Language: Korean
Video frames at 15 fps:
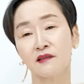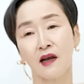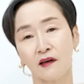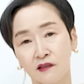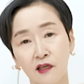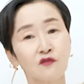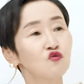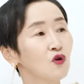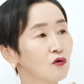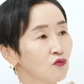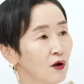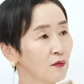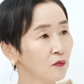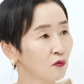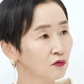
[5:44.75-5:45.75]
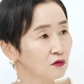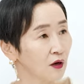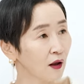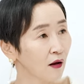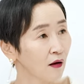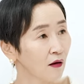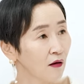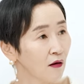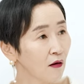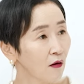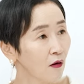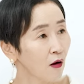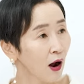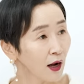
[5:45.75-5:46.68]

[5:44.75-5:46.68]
약자인 줄 알고 행보를 해 음.